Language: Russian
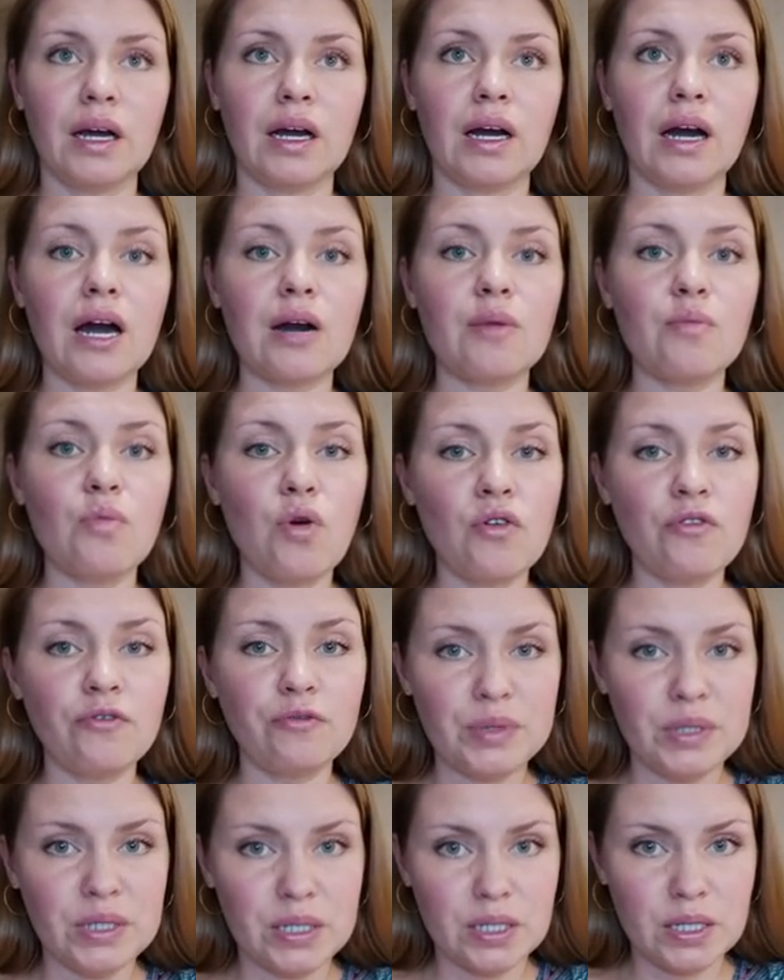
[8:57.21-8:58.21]
Кормов
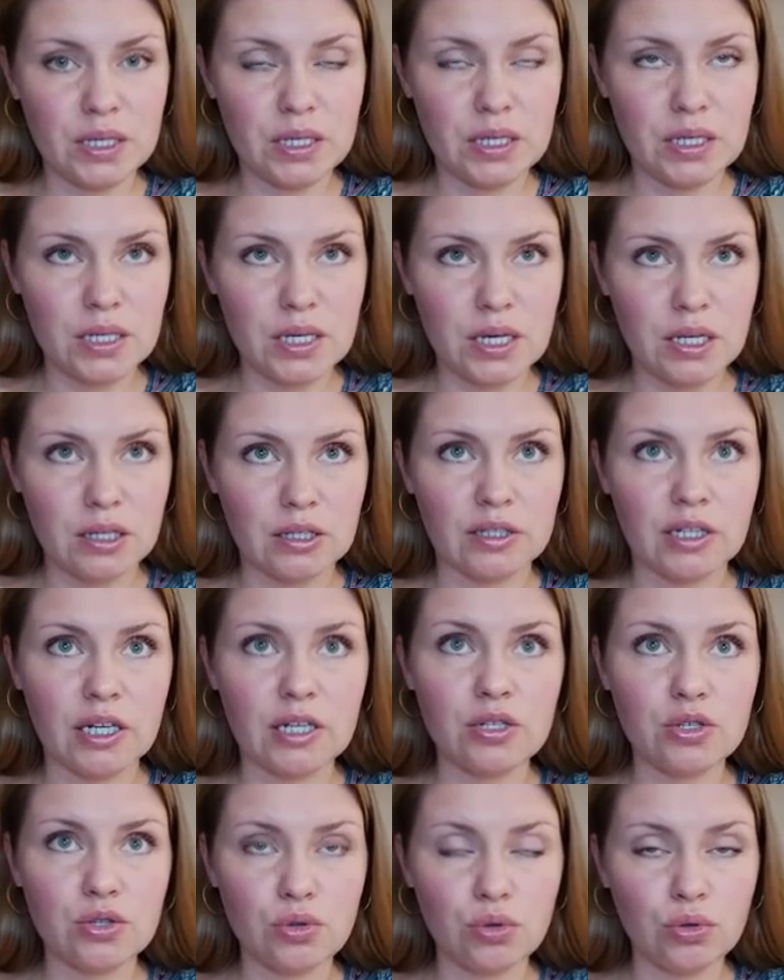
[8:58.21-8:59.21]
птица съела на
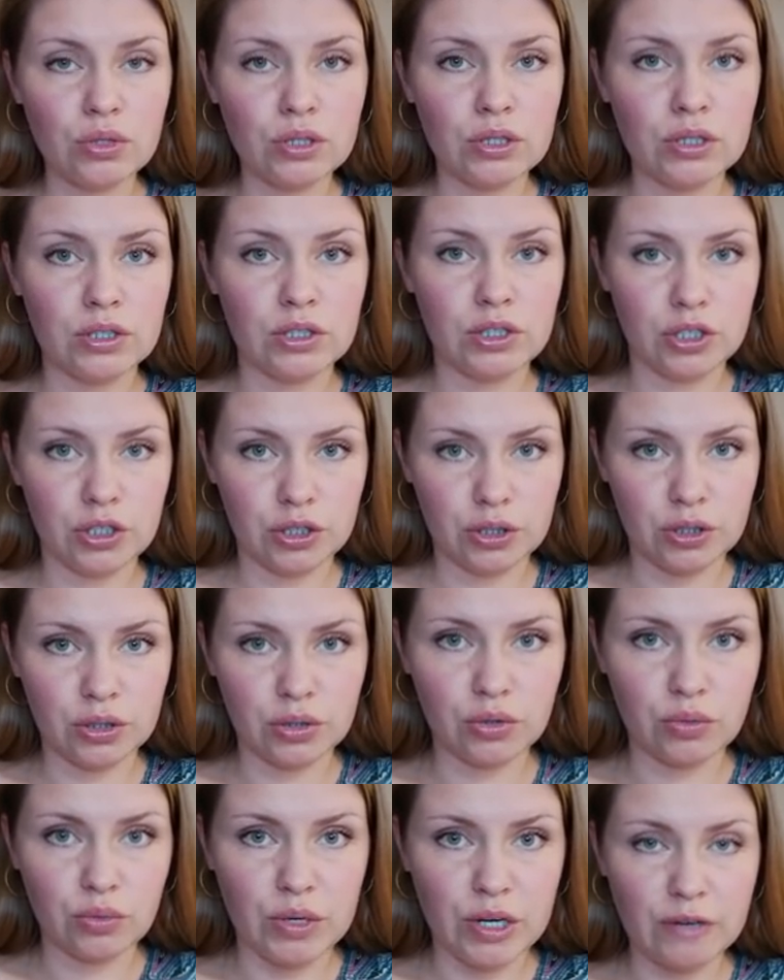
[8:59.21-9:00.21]
134
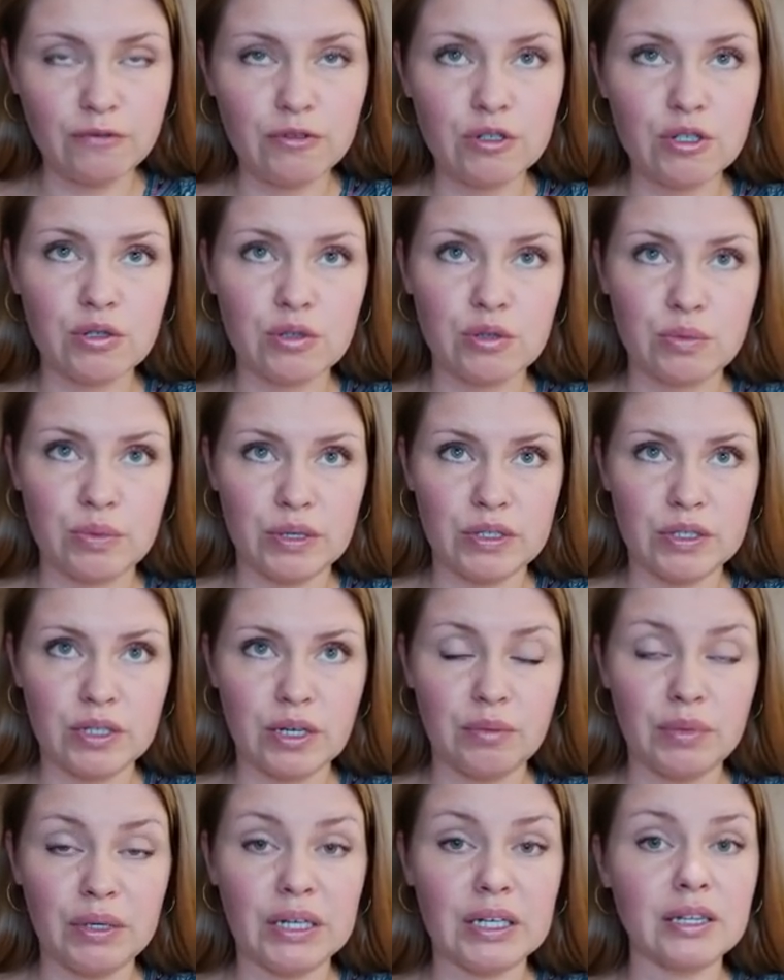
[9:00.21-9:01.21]
рубля 85
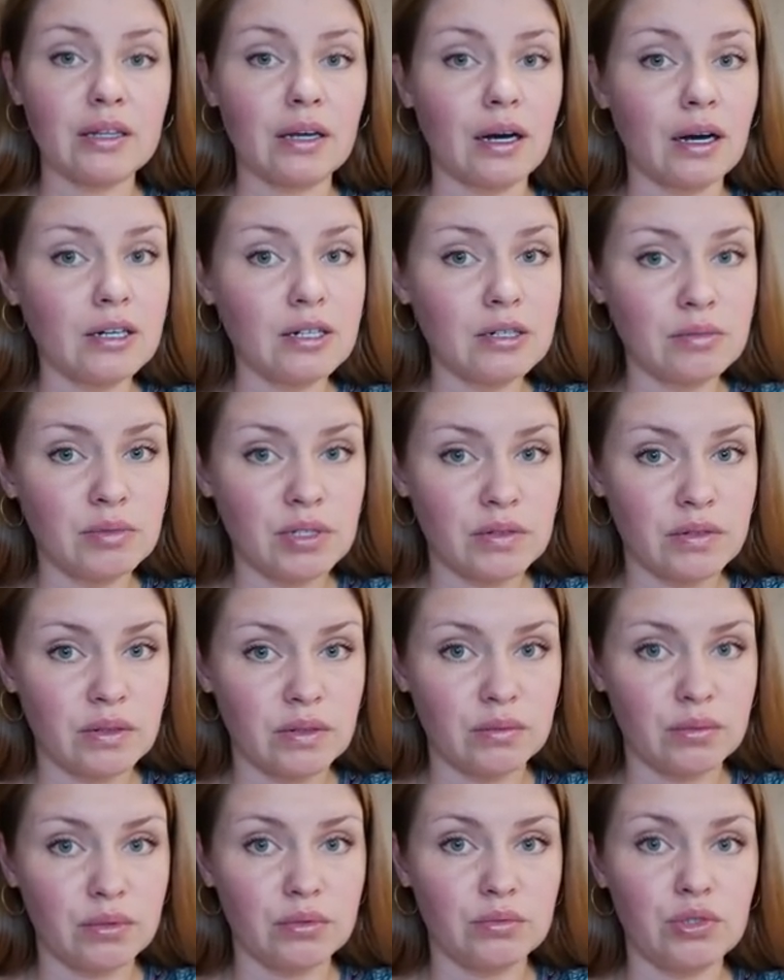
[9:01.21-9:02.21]
копеек. Также мы с
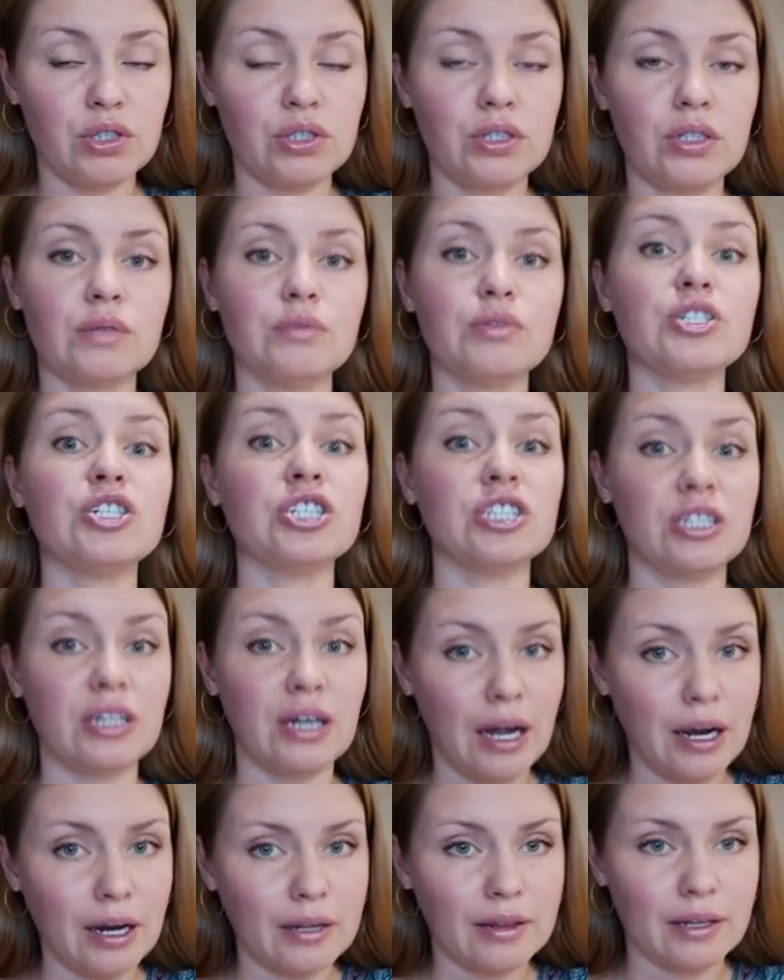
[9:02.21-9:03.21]
вами будем считать, считали,